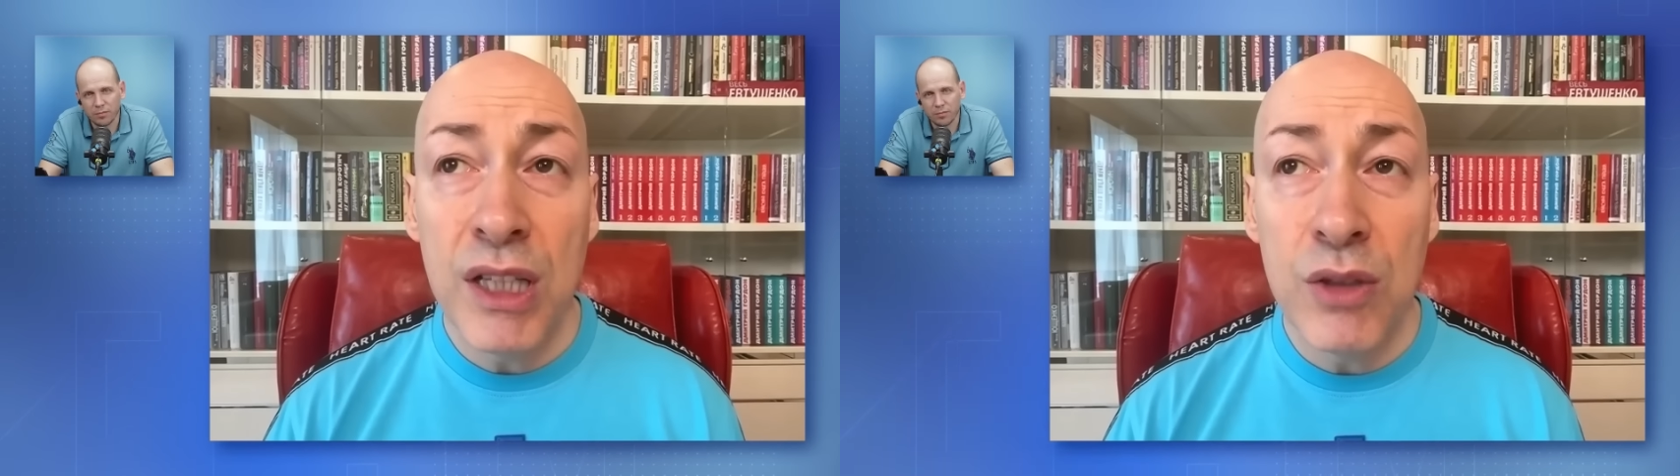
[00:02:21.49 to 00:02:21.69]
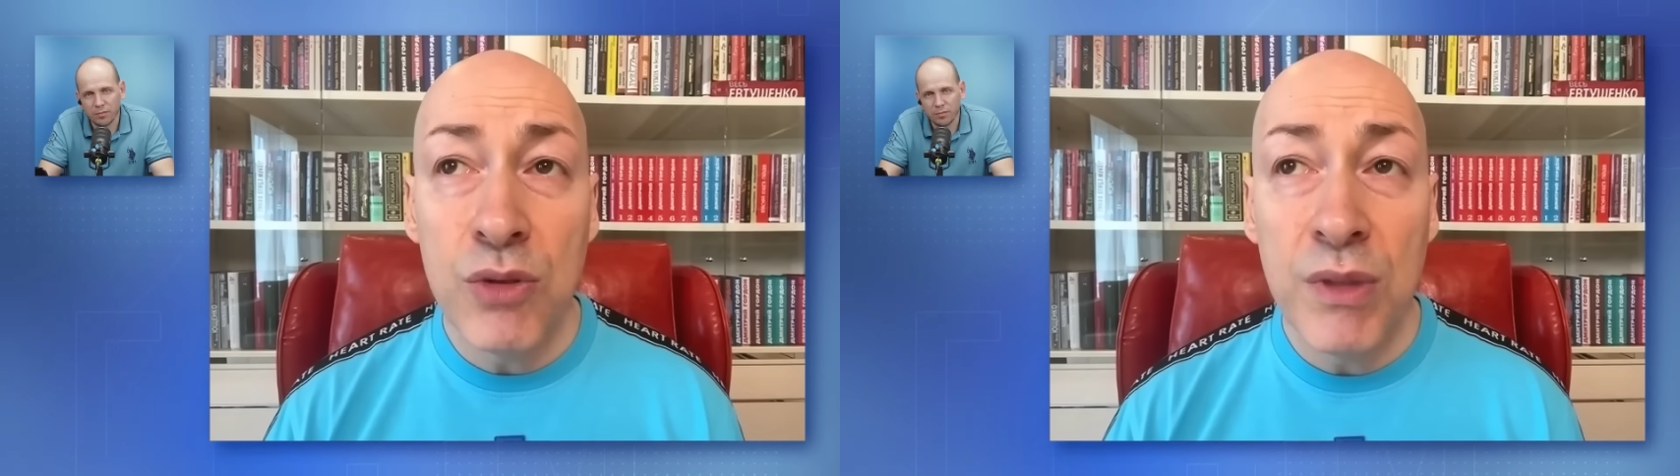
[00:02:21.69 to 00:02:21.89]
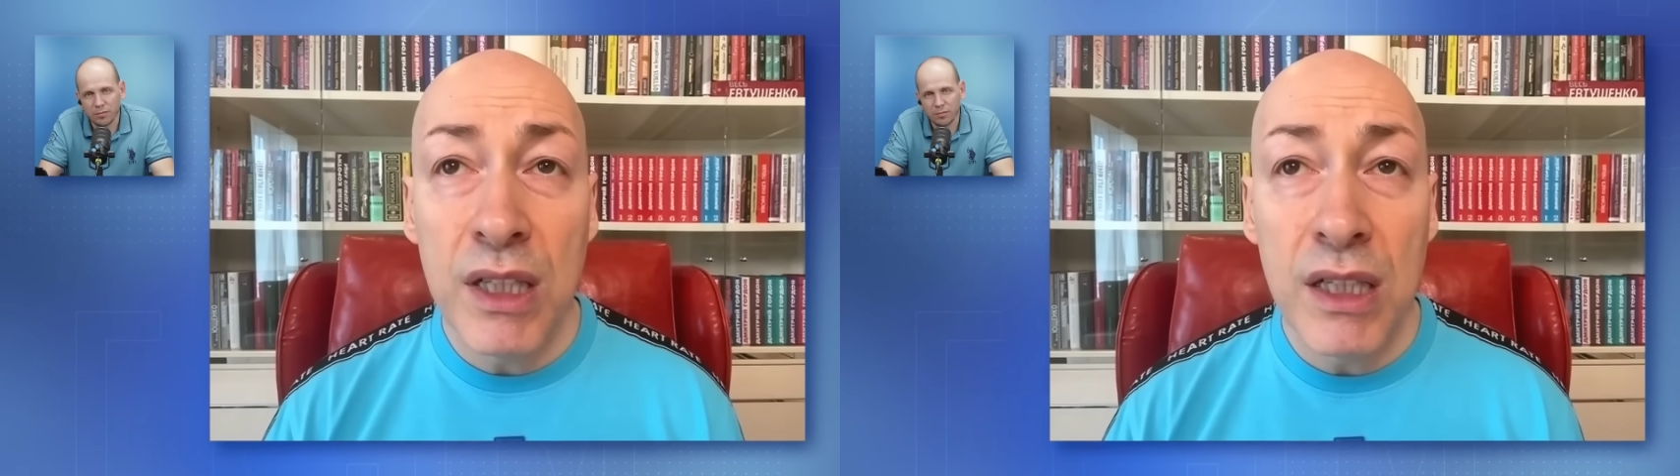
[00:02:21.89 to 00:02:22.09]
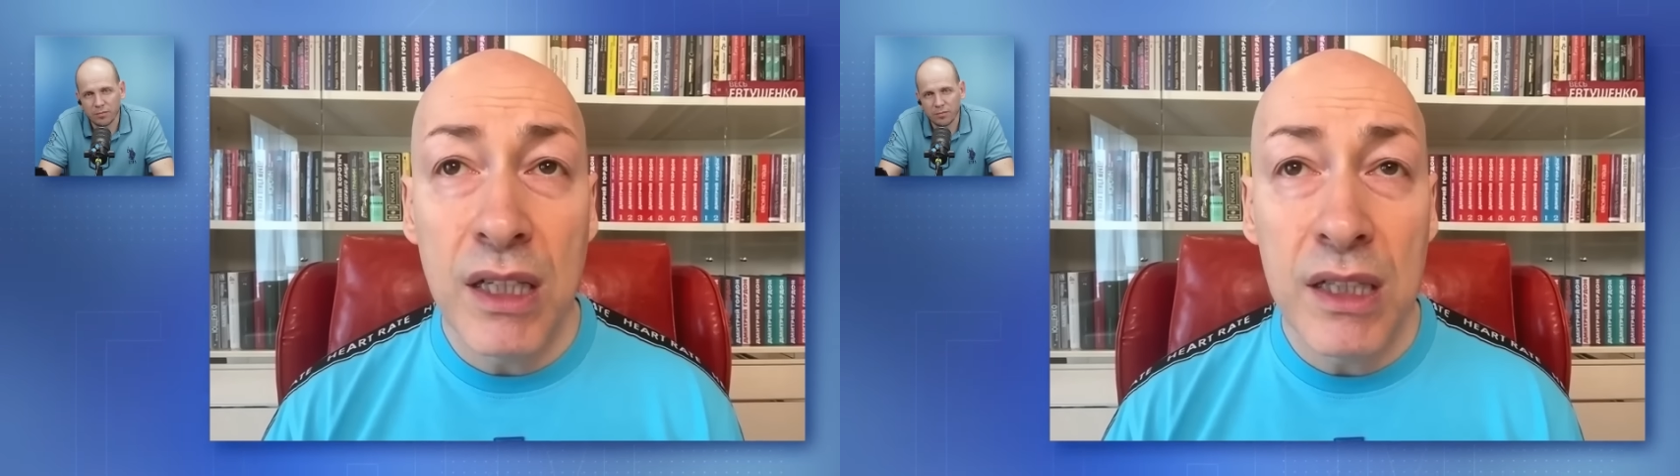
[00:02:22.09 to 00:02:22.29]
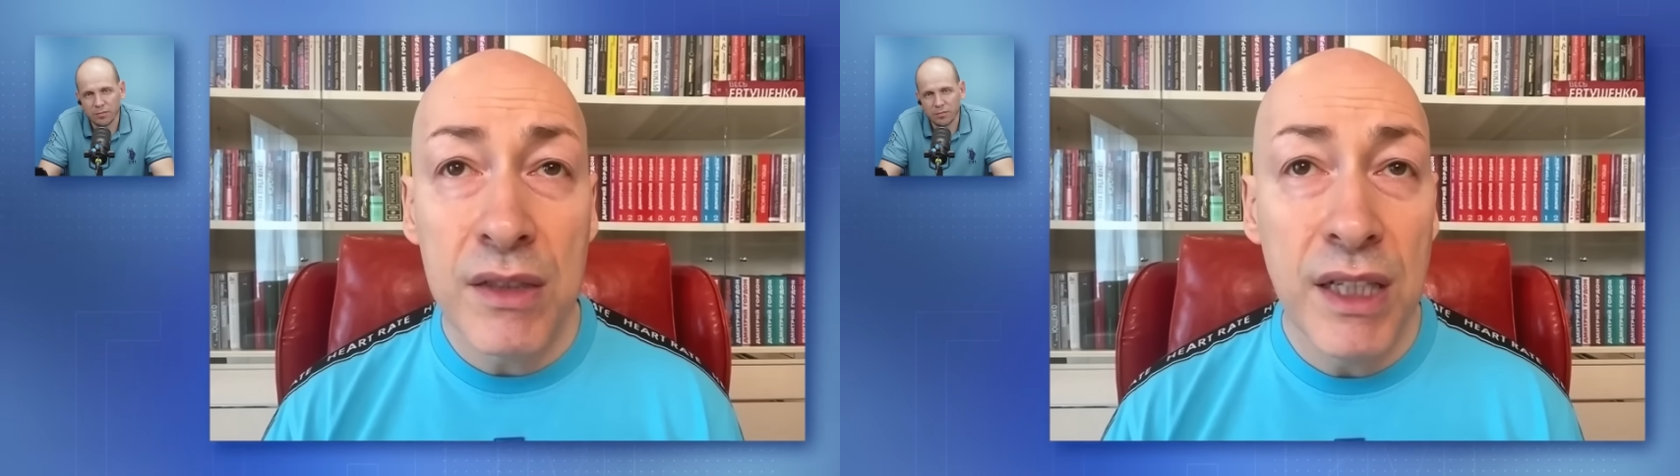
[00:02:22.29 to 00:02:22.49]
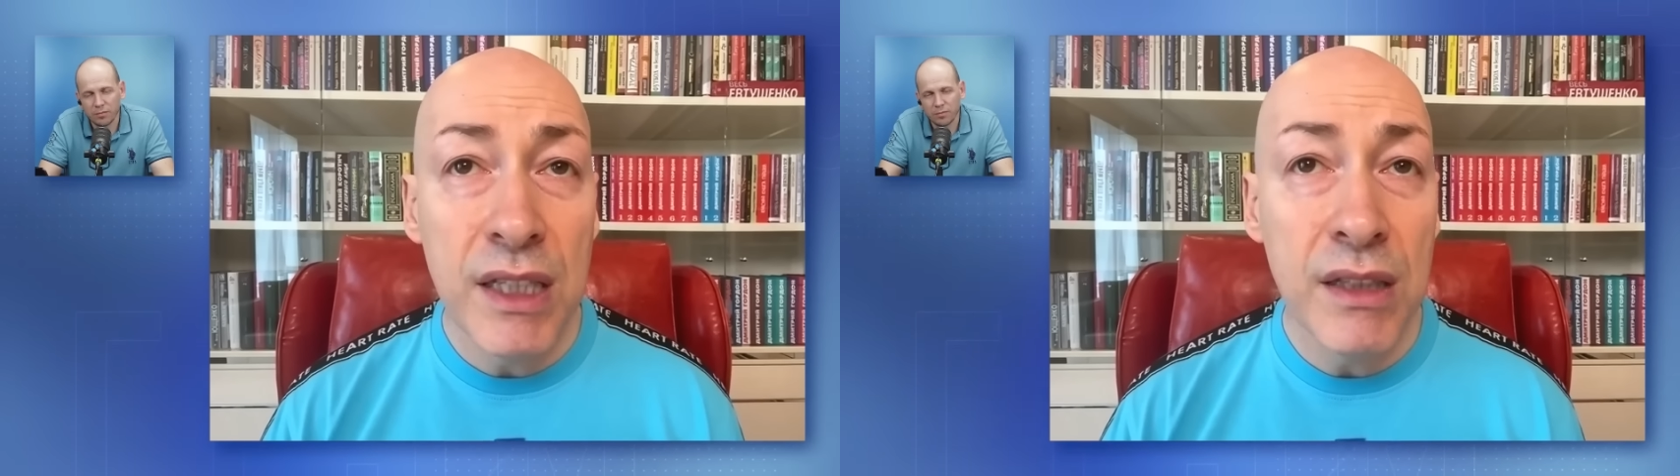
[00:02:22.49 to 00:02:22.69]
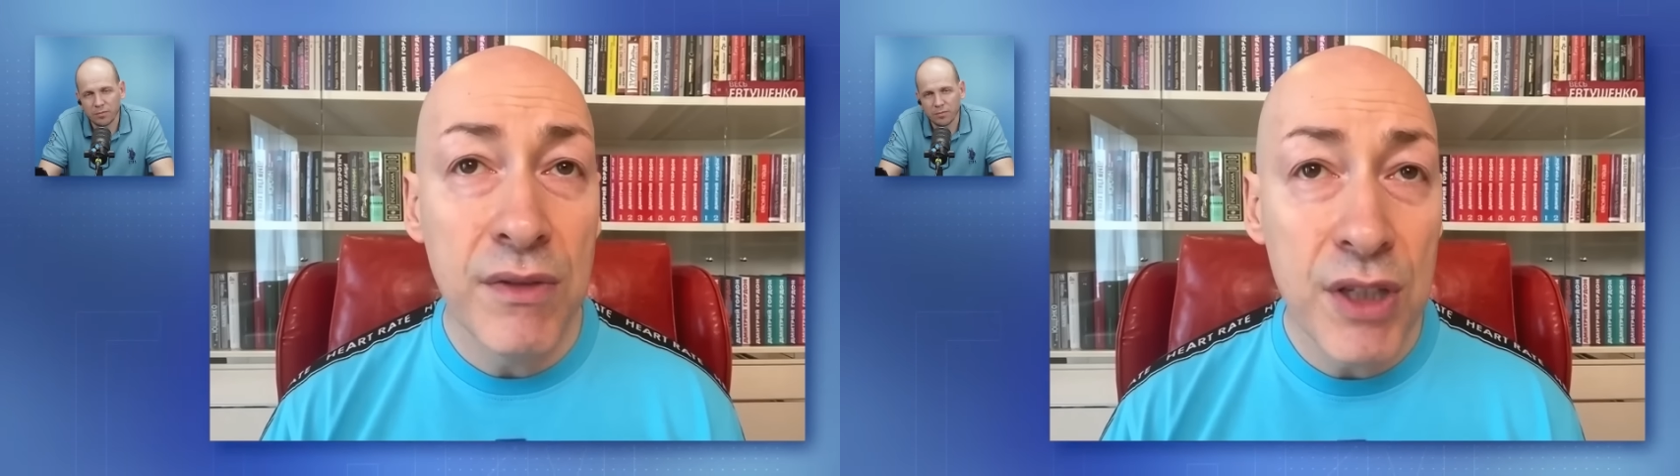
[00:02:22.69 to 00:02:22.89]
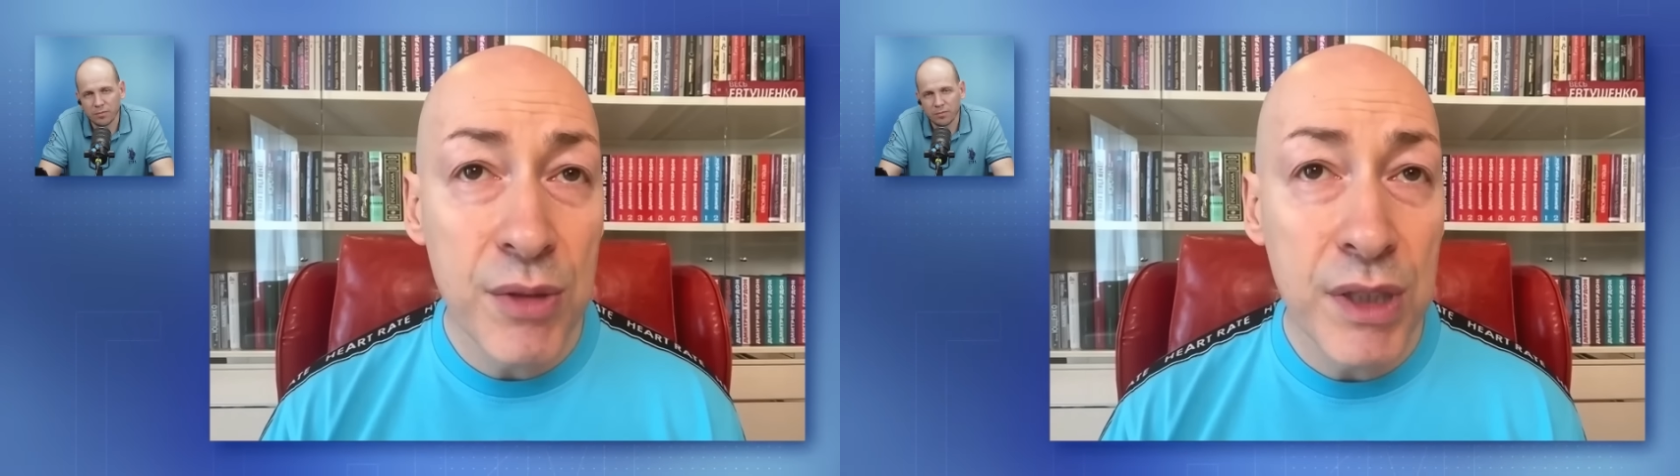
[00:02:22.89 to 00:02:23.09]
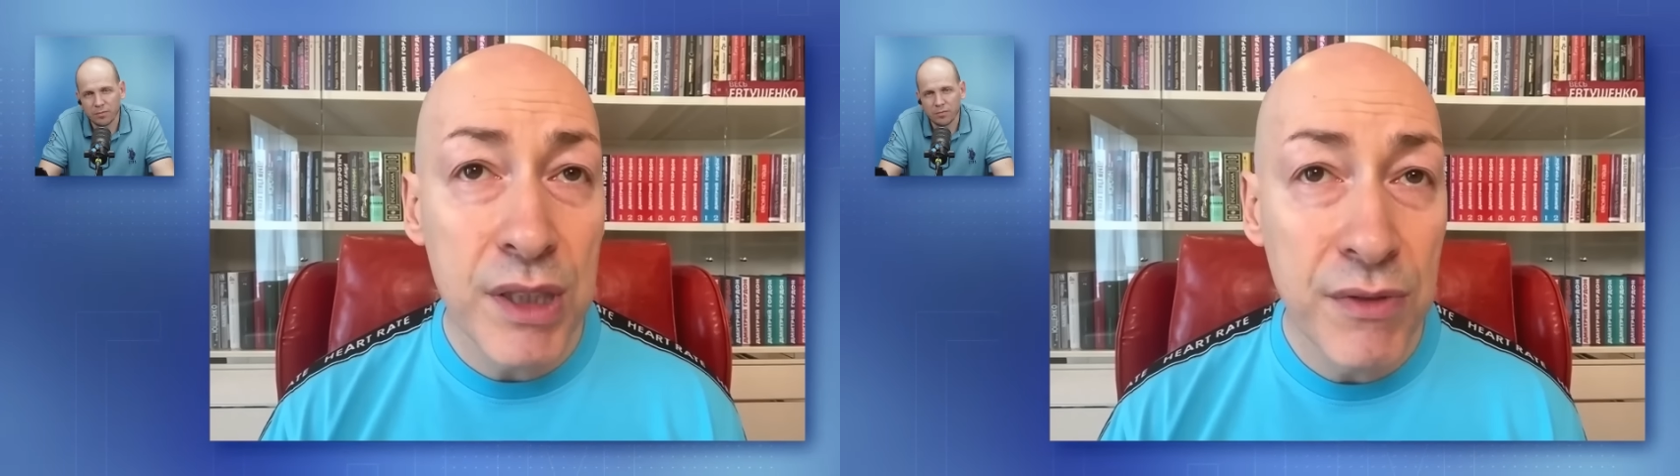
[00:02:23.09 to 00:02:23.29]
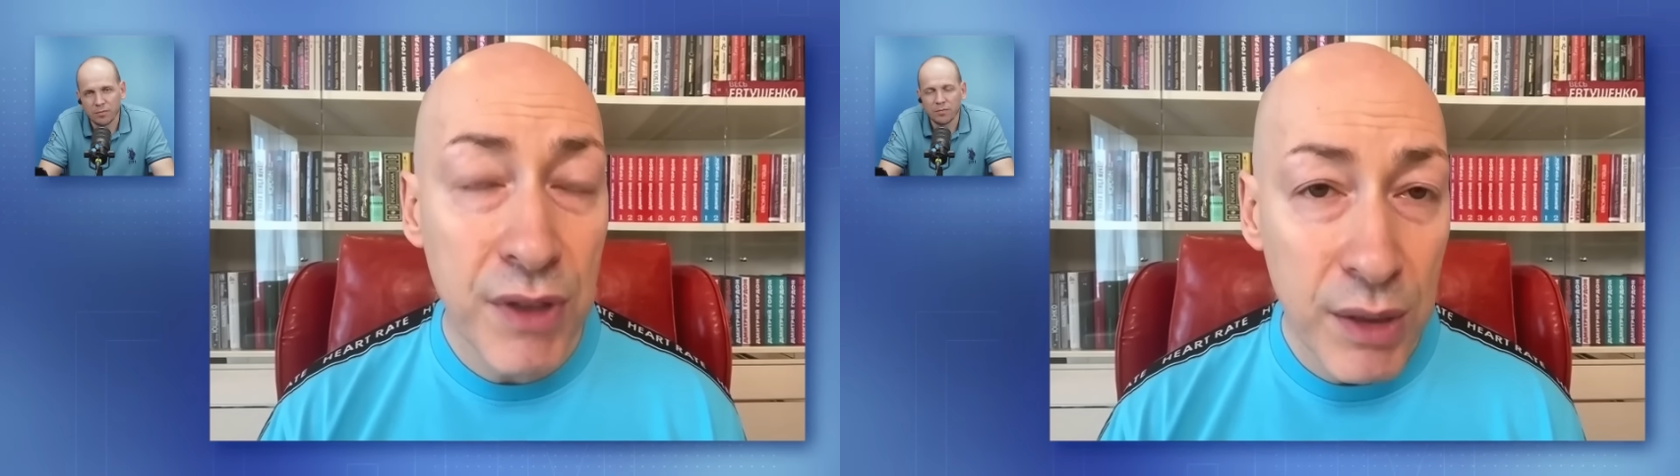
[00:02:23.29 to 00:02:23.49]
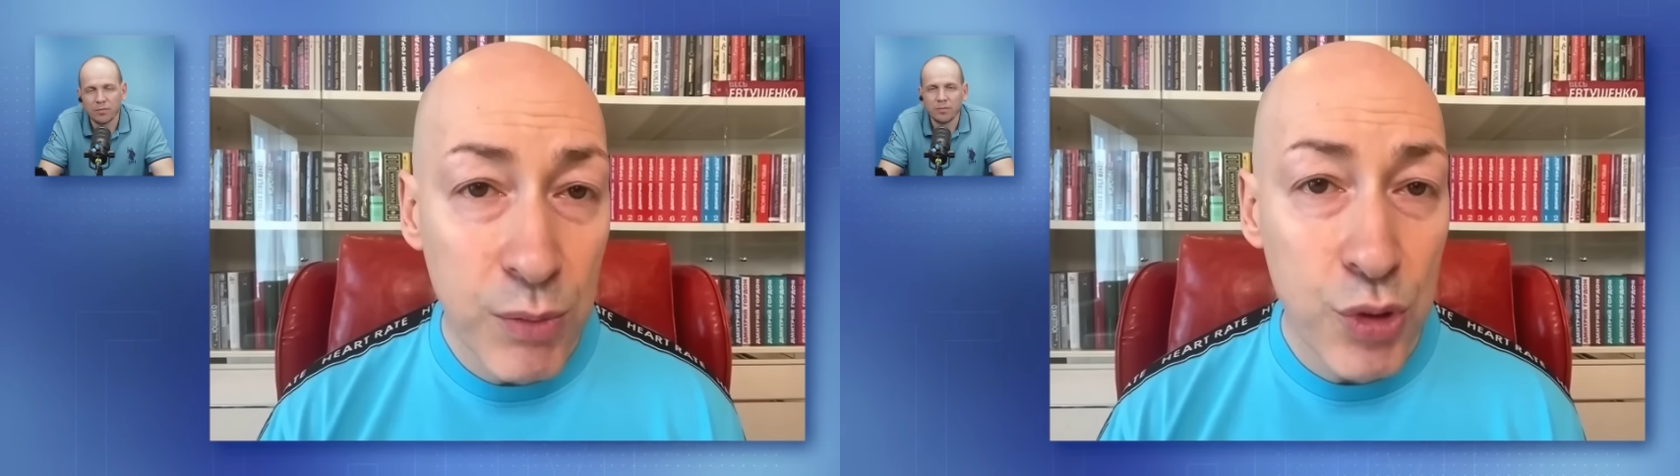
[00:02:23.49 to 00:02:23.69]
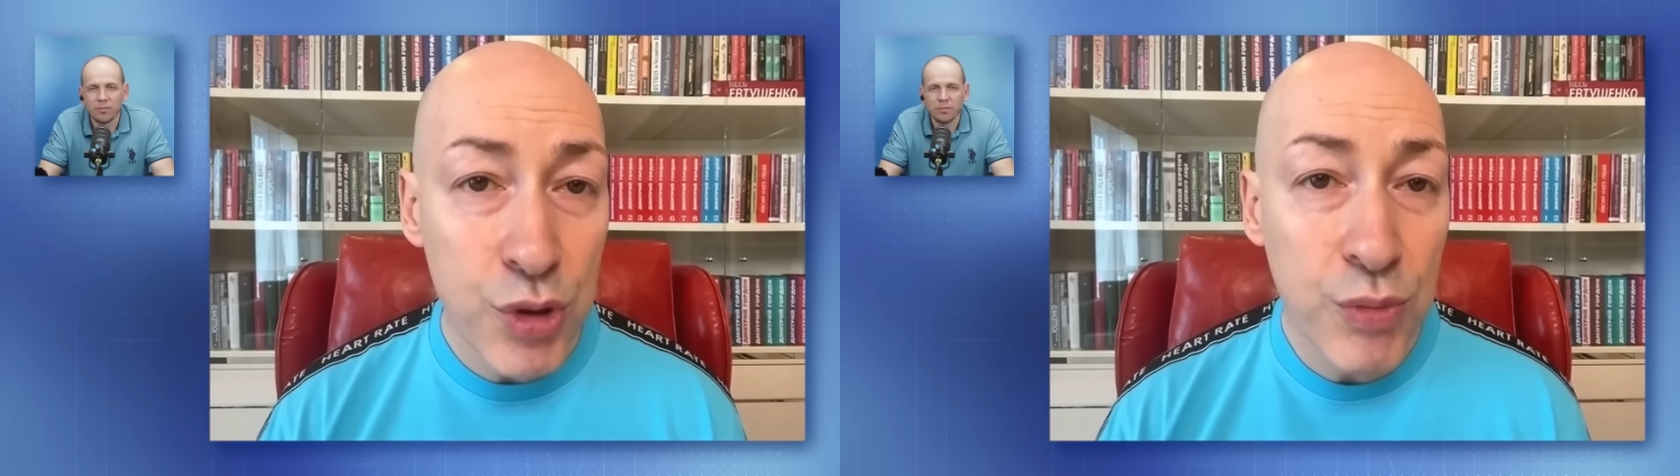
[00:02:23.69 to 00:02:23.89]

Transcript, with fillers: она думала о своей недвижимости в Крыму,